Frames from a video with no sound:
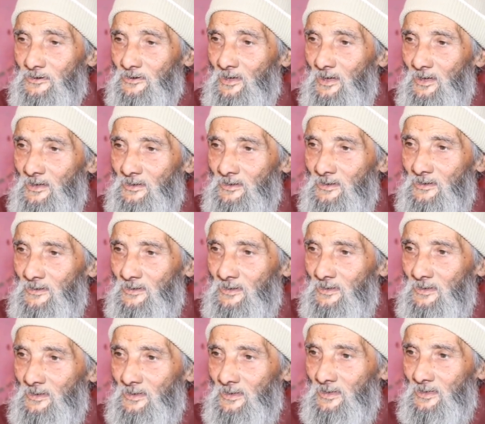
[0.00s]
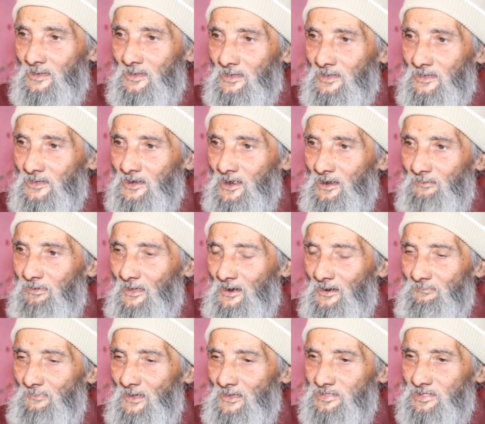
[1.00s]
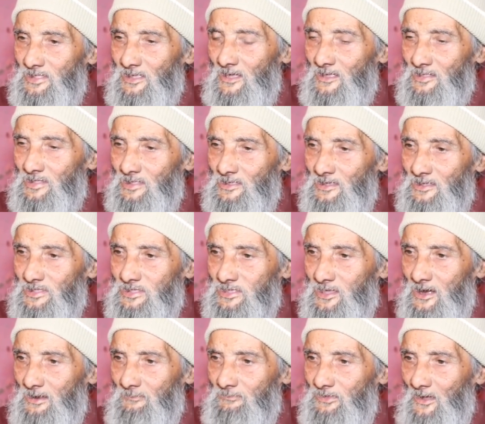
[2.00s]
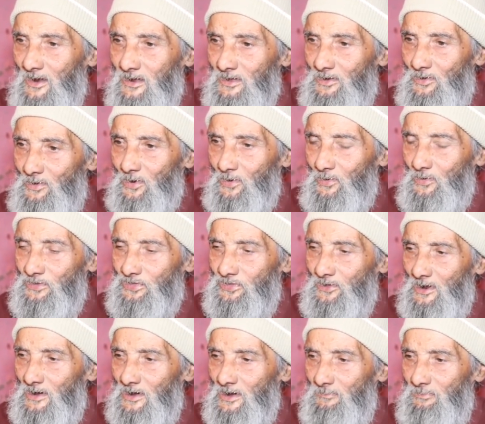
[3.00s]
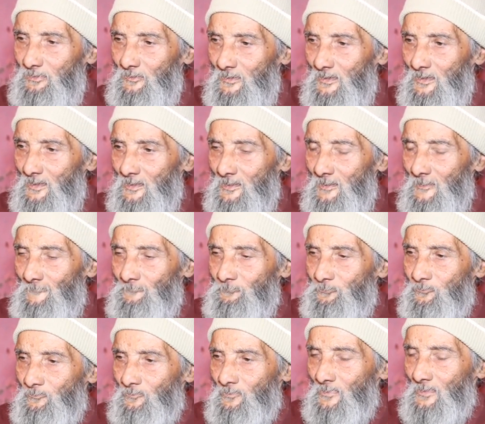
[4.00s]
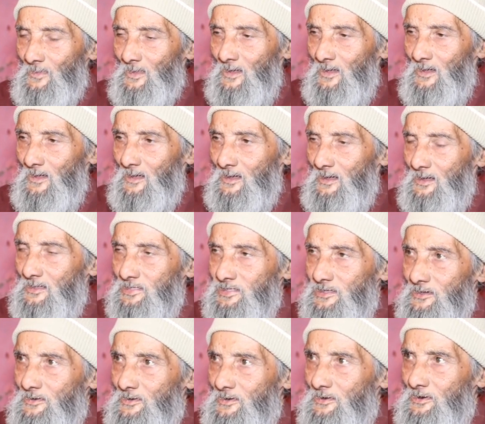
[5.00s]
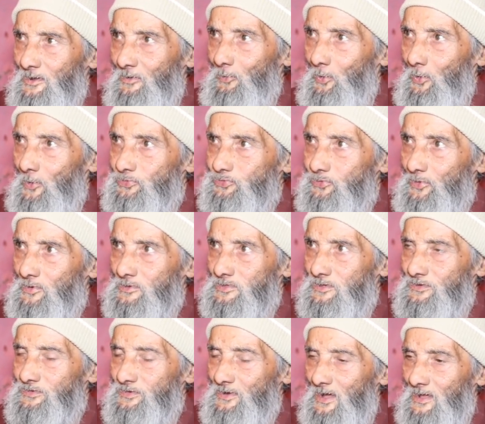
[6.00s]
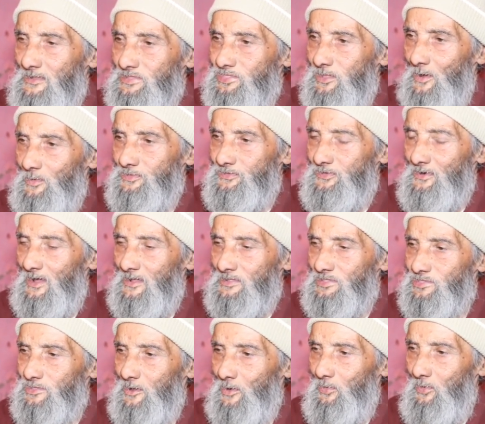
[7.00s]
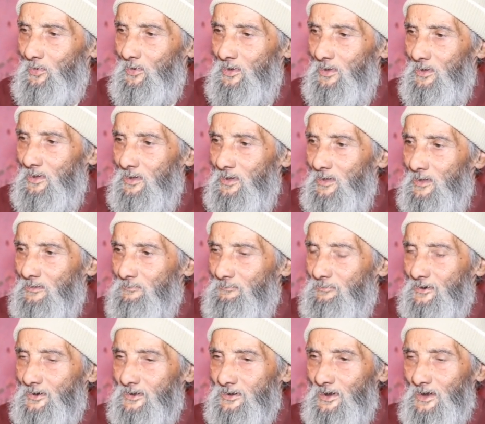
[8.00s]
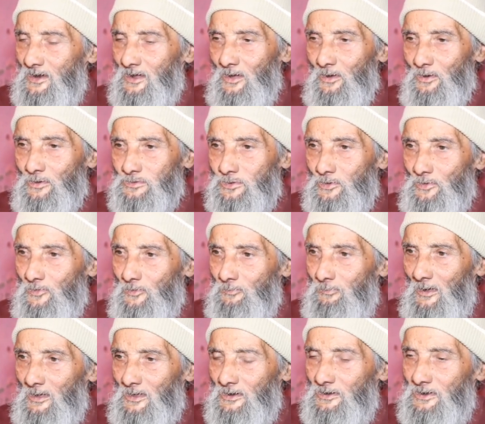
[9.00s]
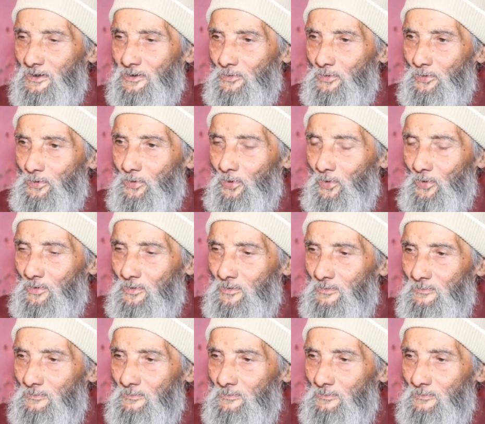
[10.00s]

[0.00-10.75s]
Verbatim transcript: الله إلى البارح ما تلات لي الدري بدا كيحك ويتقلب قلت لي أنا نوتو قلت شاع الضو شاع الضو بركنا كنقتلو في البق الليل كله